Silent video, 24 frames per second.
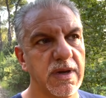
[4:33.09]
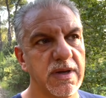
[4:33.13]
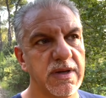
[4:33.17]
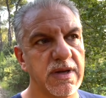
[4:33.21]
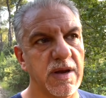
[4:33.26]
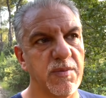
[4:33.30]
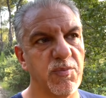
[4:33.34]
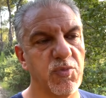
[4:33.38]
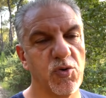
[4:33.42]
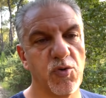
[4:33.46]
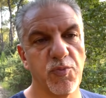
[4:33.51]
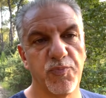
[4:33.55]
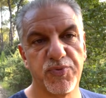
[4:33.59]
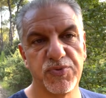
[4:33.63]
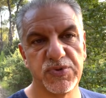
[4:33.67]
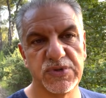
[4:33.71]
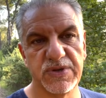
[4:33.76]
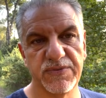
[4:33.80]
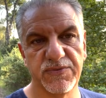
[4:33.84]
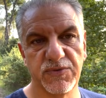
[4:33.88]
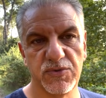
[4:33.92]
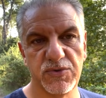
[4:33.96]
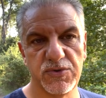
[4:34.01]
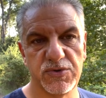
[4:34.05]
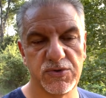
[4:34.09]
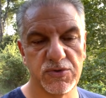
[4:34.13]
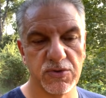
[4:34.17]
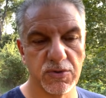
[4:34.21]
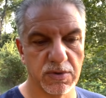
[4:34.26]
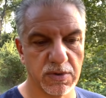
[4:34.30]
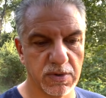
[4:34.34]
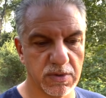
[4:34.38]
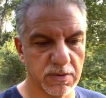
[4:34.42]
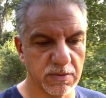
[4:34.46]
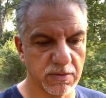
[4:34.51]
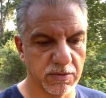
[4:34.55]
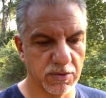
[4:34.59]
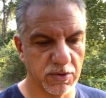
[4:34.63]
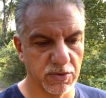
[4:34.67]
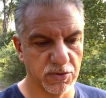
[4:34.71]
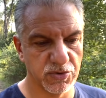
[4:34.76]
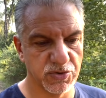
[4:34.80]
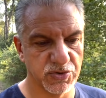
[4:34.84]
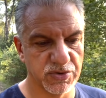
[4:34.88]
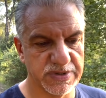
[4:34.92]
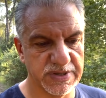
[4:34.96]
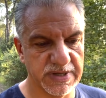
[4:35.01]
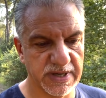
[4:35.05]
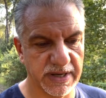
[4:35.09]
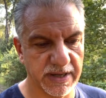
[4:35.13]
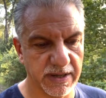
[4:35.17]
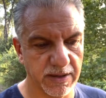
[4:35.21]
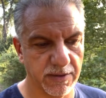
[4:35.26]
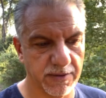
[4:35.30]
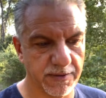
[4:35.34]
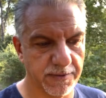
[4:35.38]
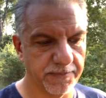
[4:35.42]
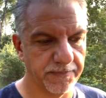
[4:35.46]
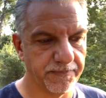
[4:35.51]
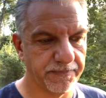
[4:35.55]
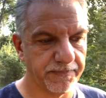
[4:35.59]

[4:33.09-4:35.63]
il y eu beaucoup plus d'évolution, donc je dirais, euh,